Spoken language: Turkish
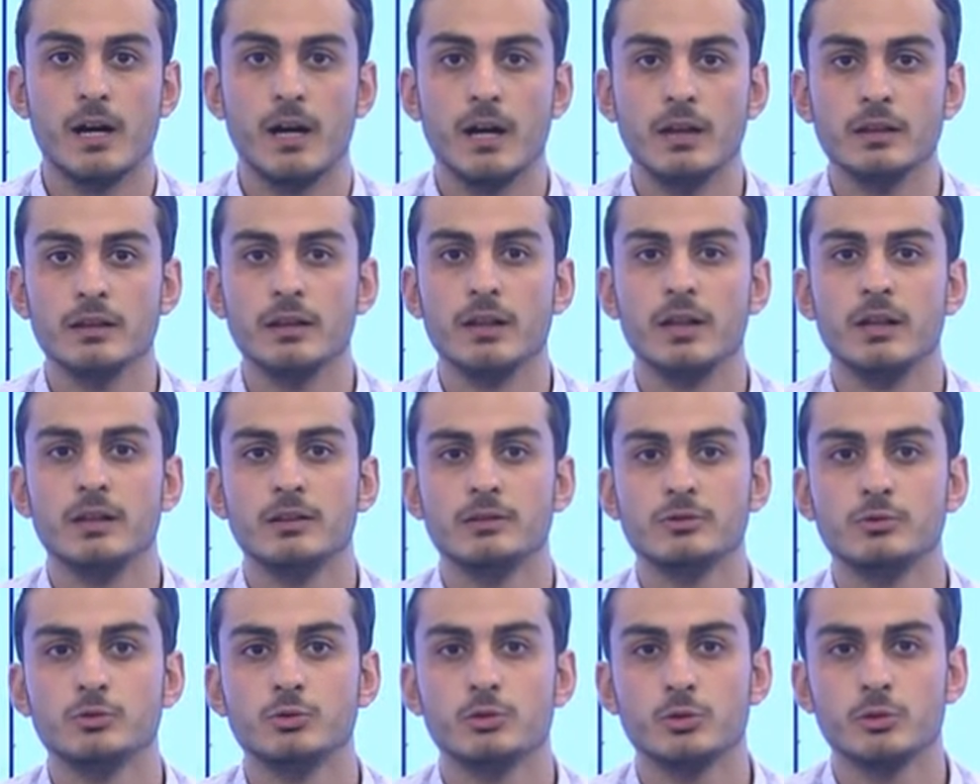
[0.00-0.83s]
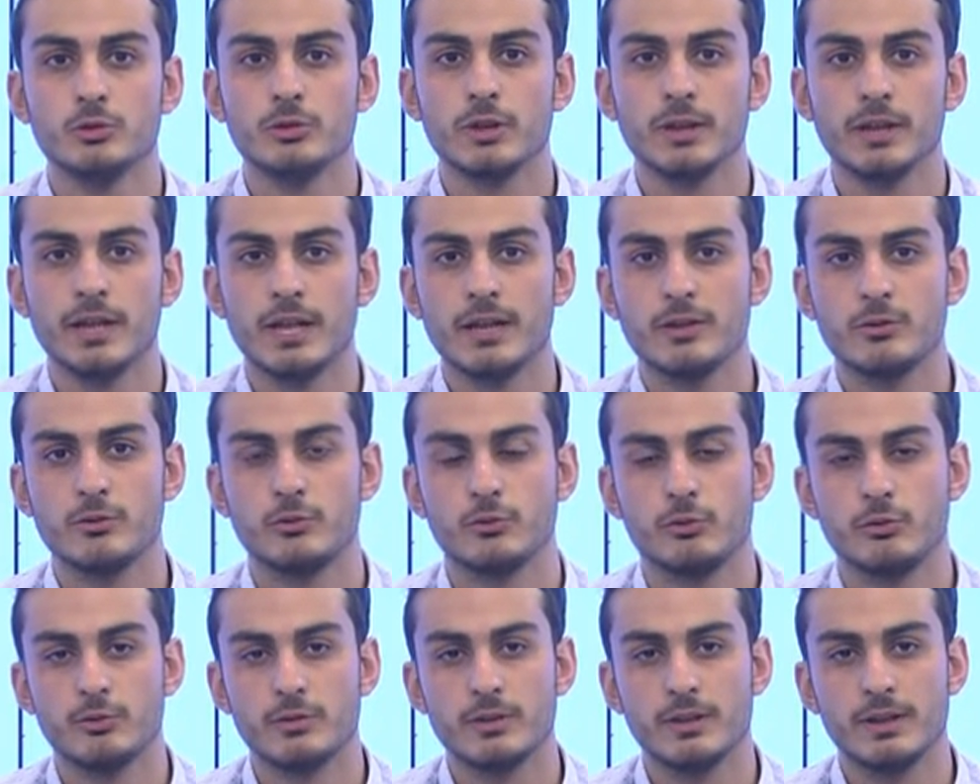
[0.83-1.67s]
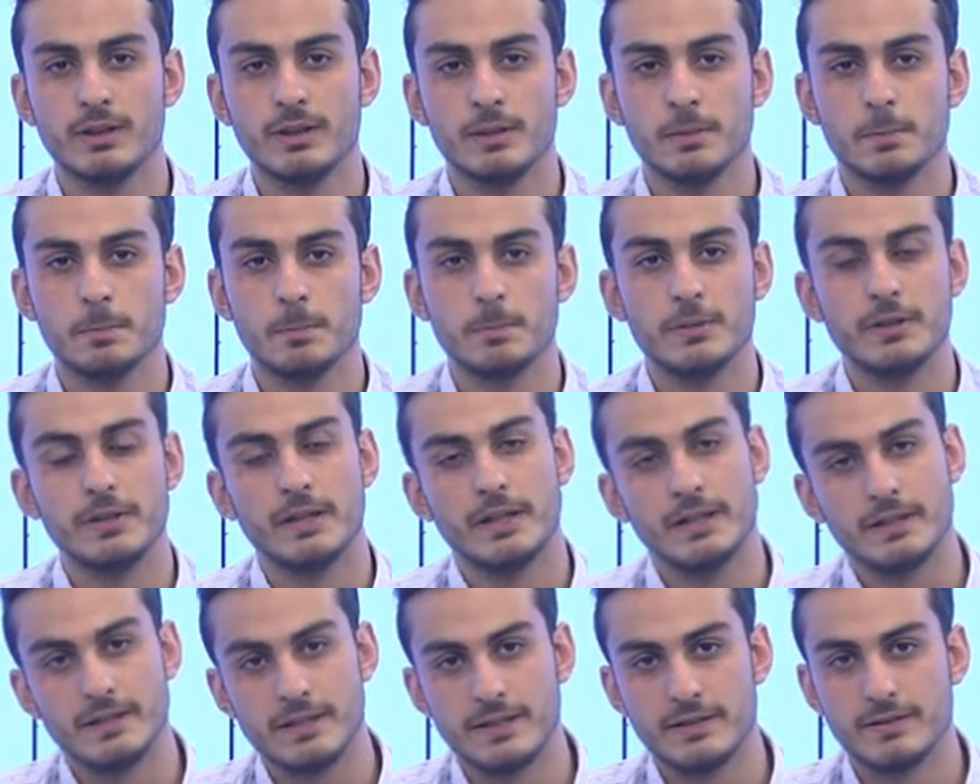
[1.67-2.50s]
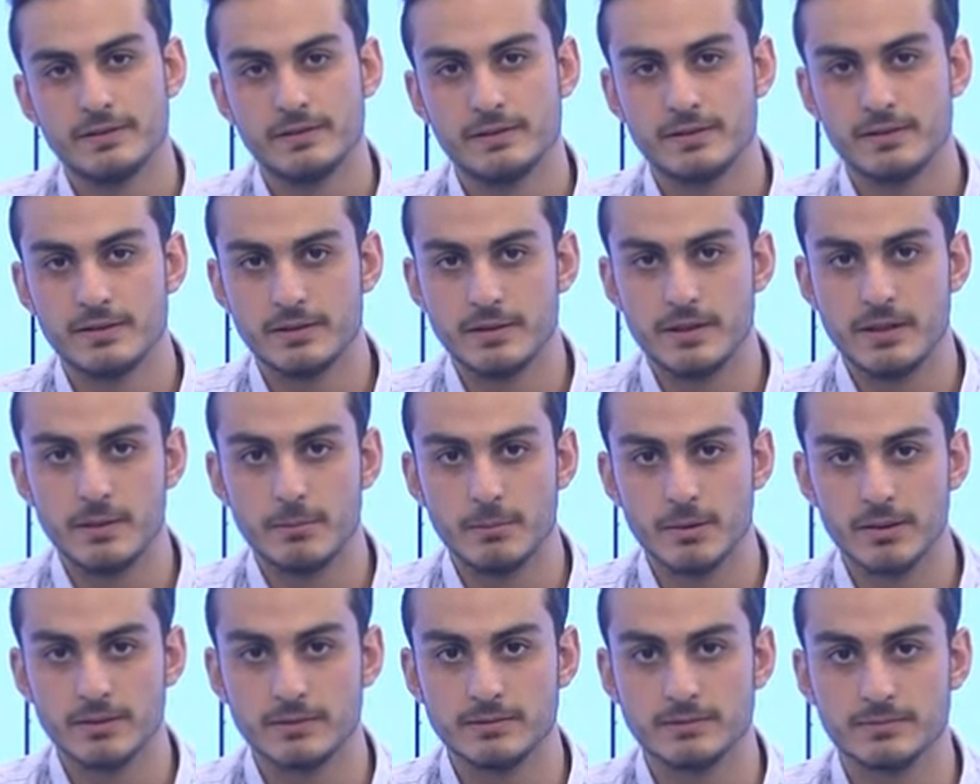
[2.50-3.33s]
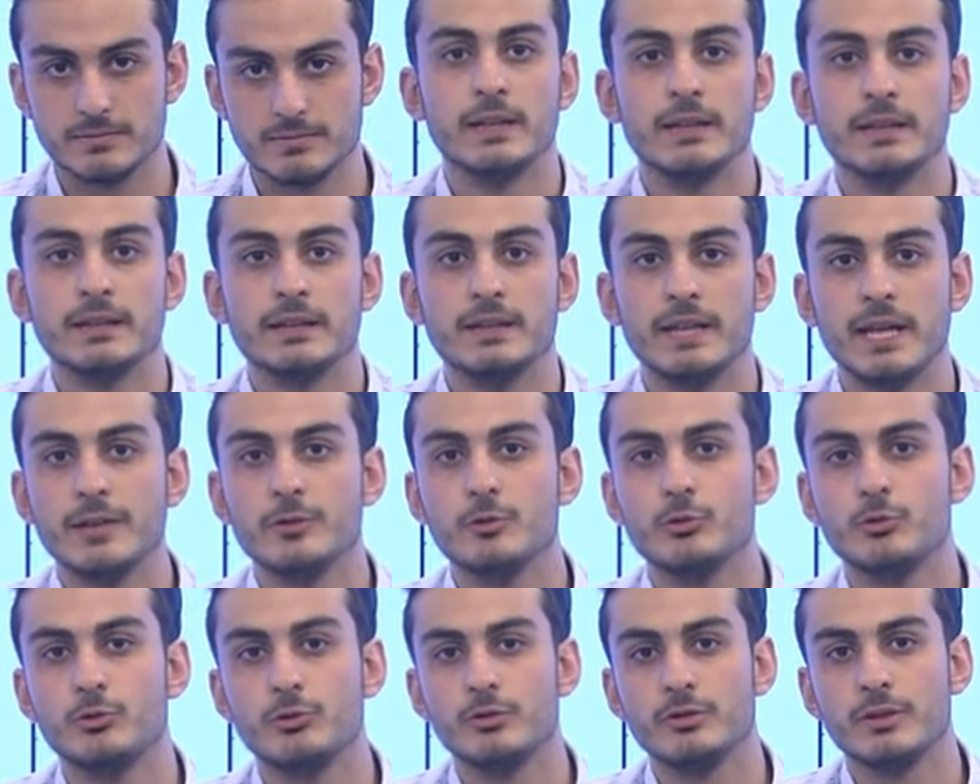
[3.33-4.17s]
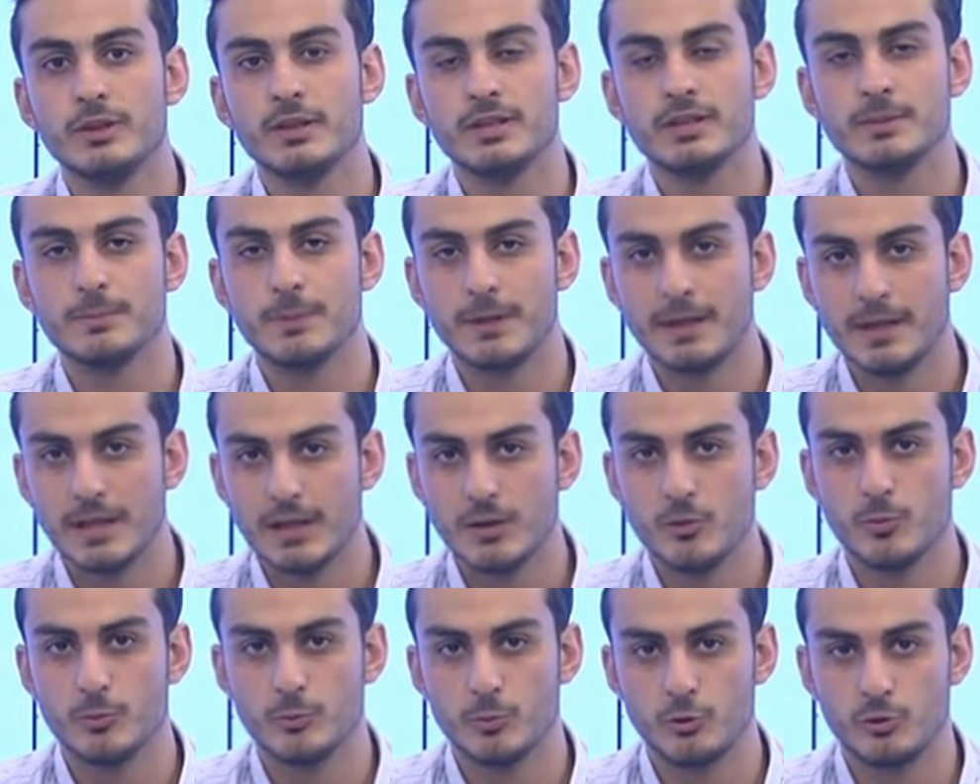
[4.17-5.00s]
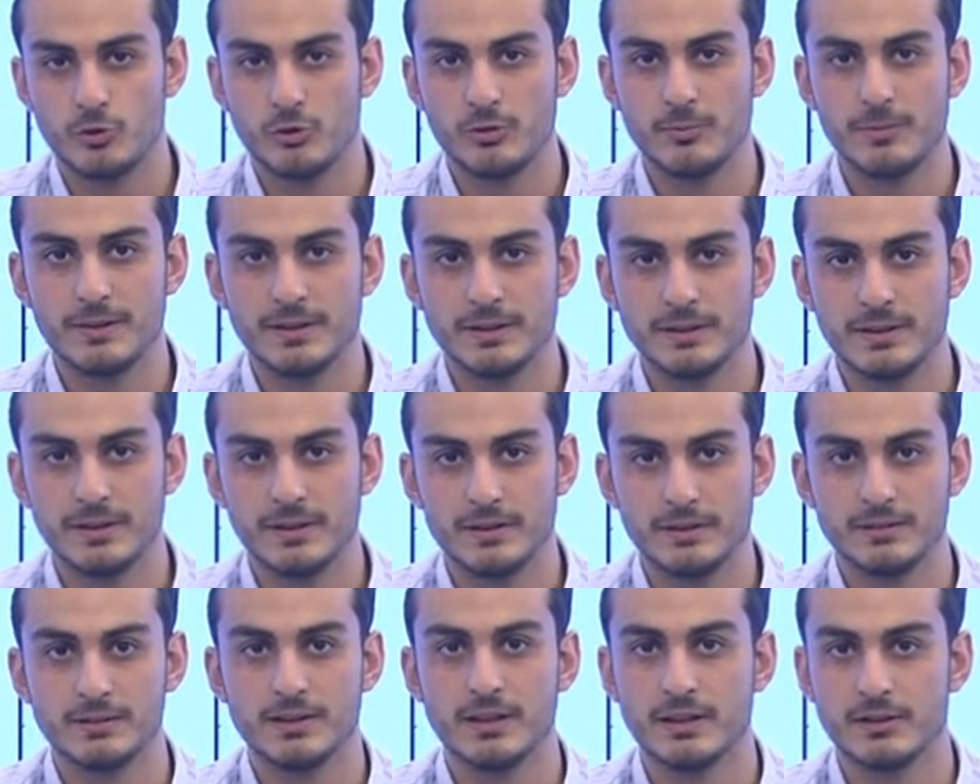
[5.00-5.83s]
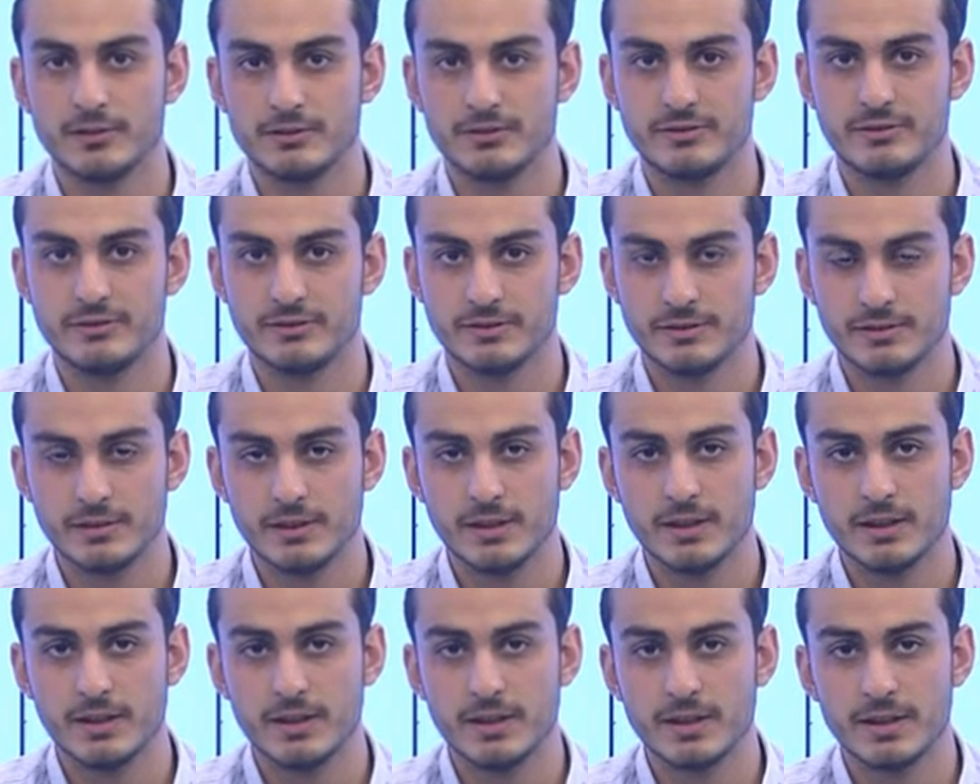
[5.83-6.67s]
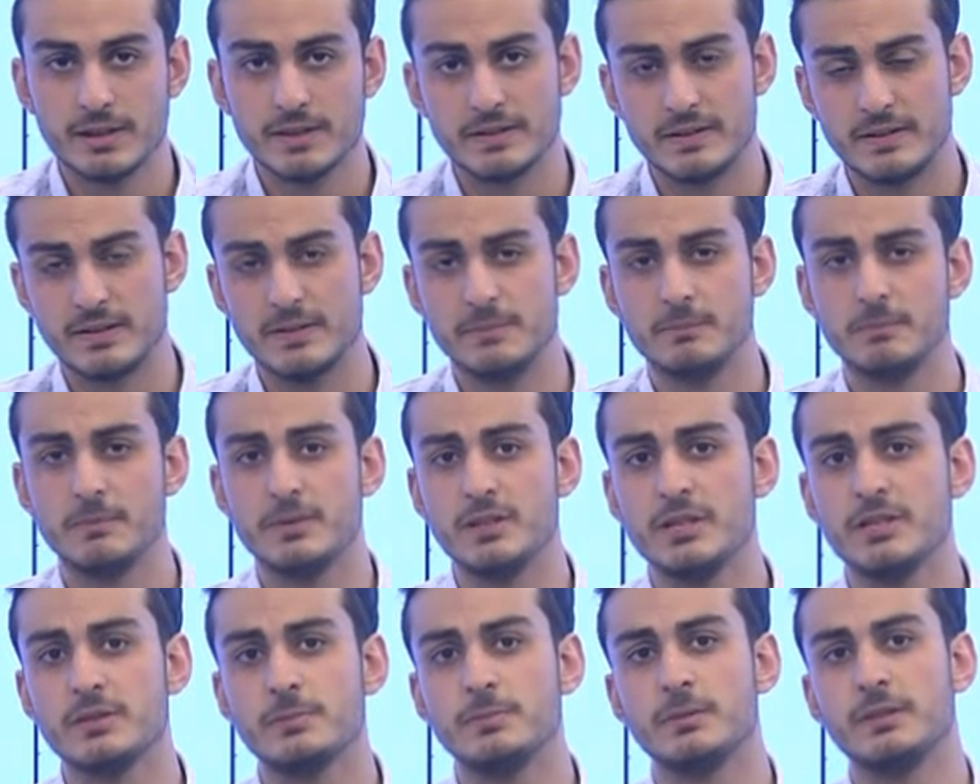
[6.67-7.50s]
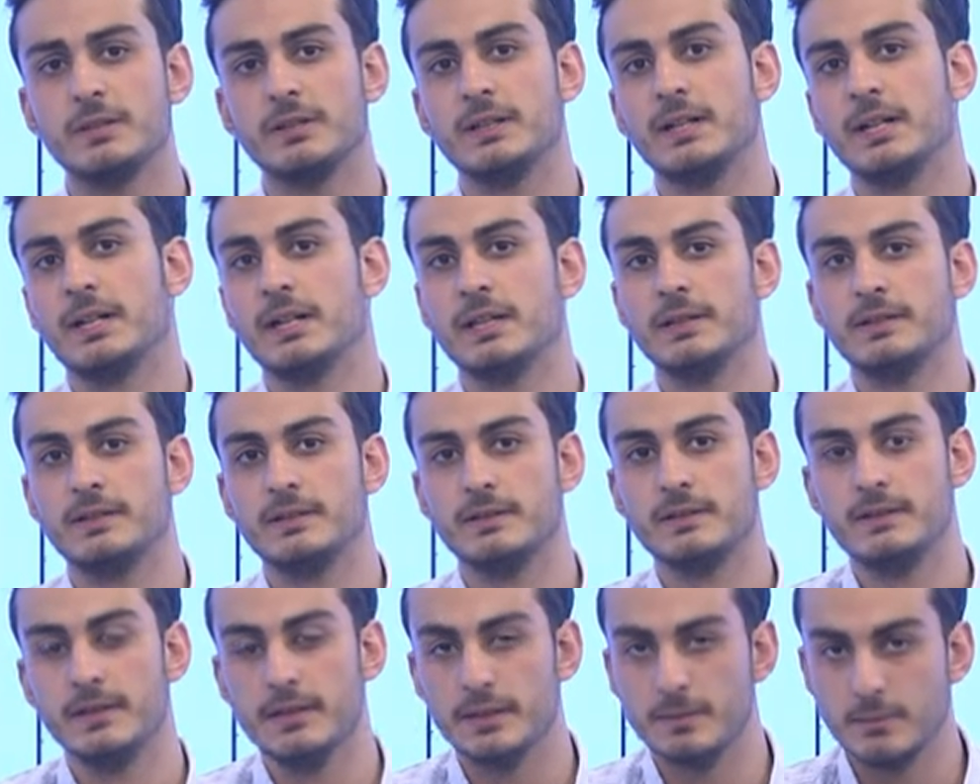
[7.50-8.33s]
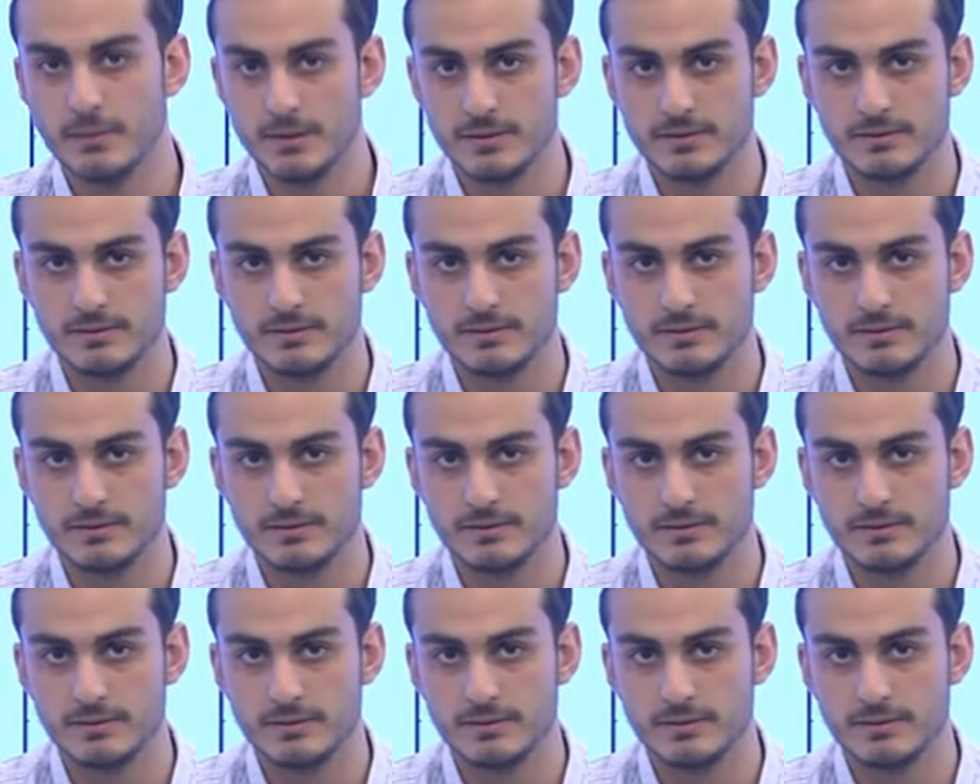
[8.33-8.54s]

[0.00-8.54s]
Allah'ın kuluna yeryüzünde bir hediyesidir iman. Yeryüzündeki bela ve musibetlerin karşısında dimdik bir kaledir iman.